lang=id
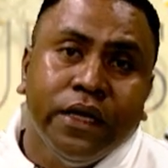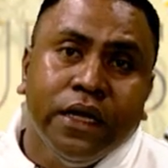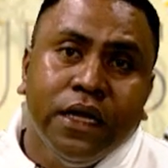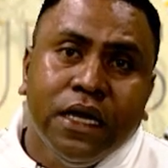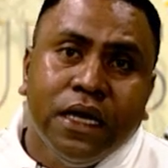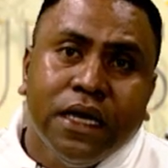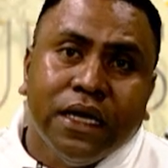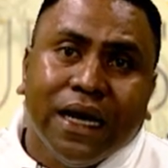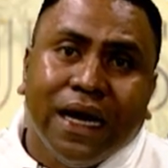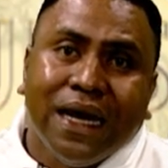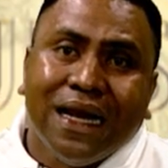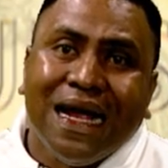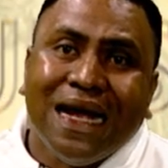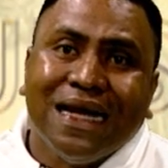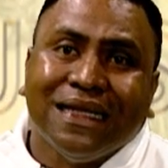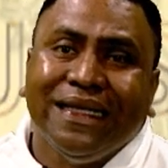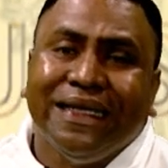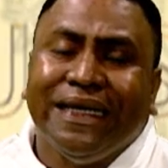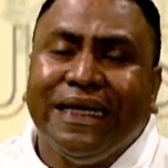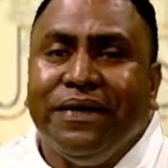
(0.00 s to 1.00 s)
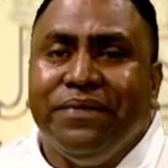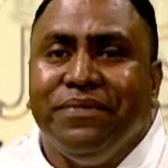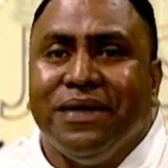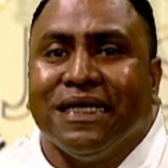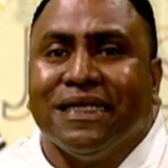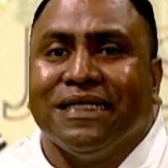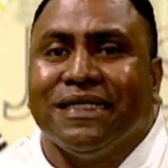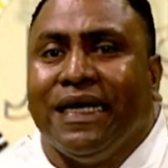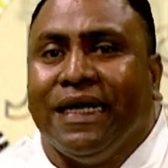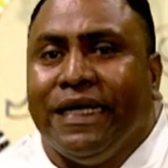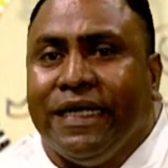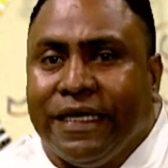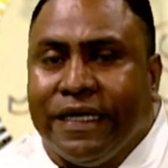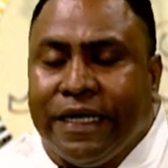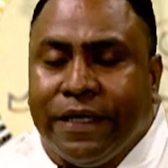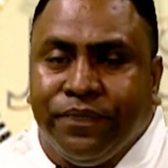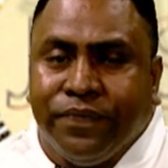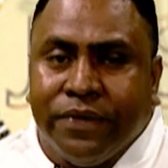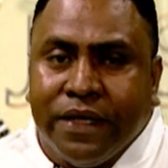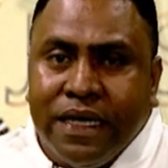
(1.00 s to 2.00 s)
karakter ne mak saída.
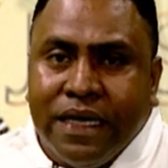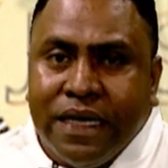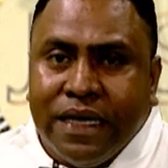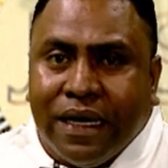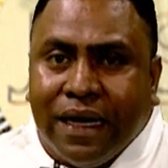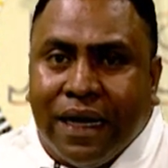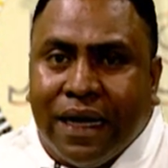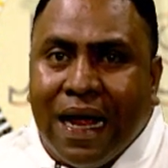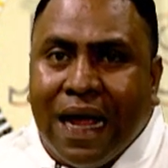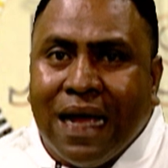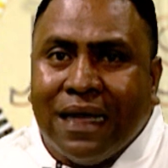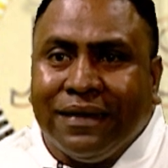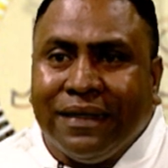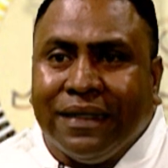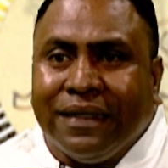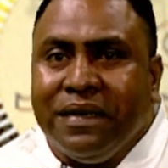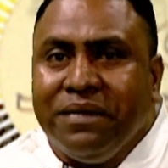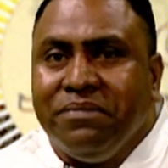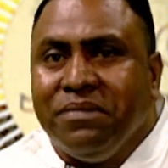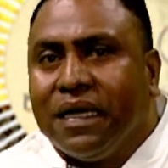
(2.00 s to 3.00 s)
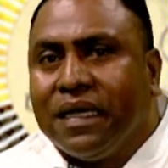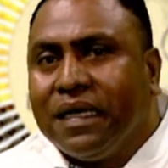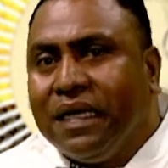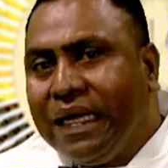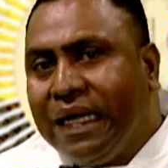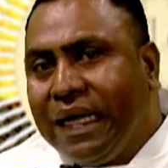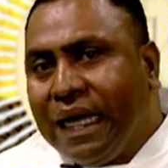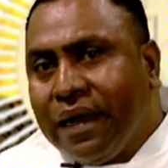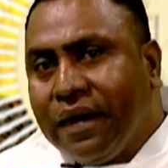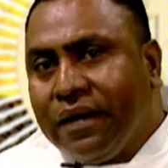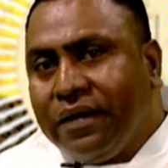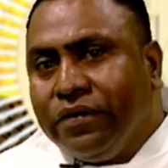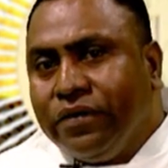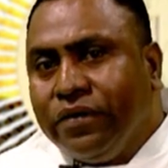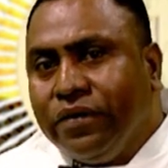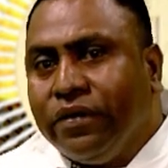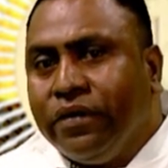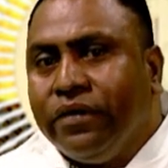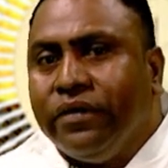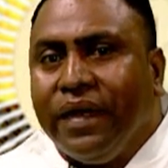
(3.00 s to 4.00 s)
karakter ne mak ligado
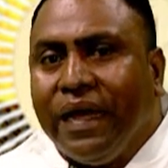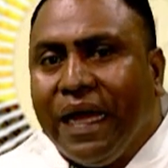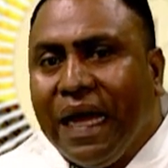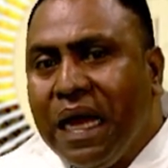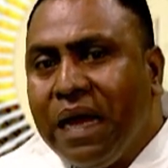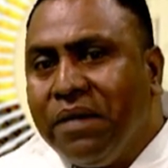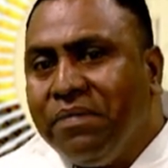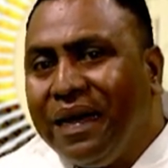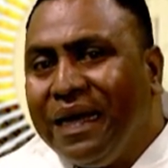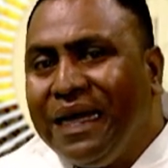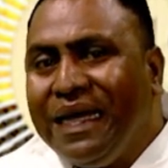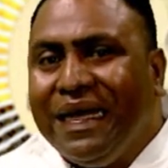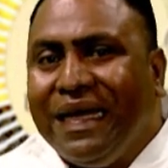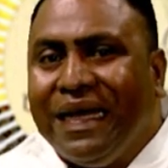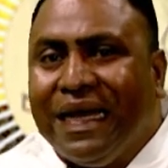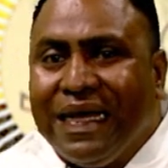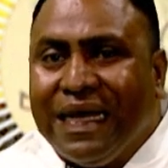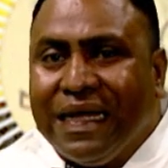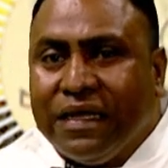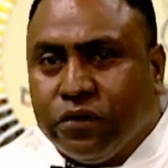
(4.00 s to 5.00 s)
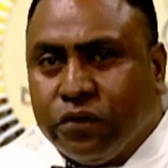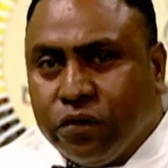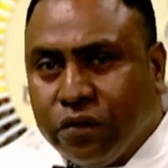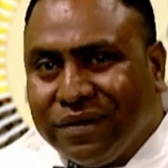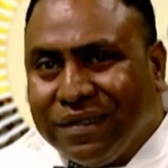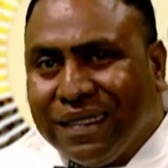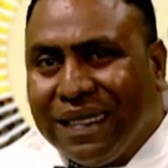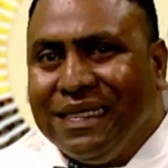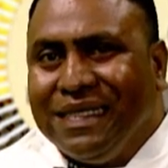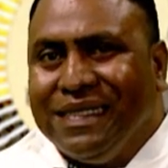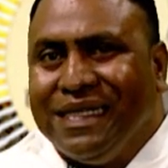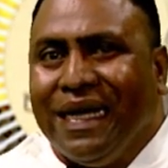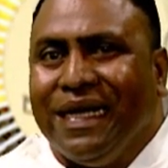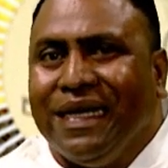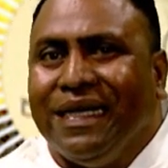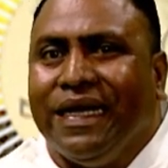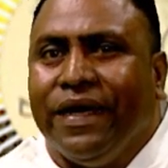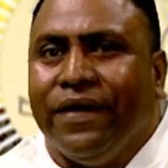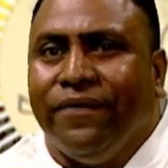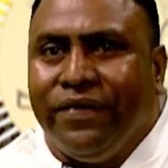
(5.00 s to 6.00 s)
ho ema idania totalidade da
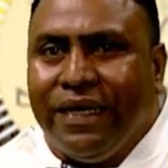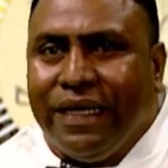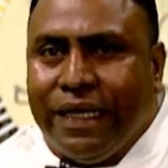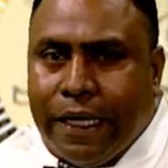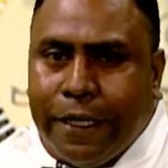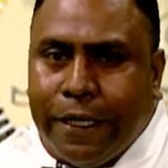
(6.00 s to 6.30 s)
vida.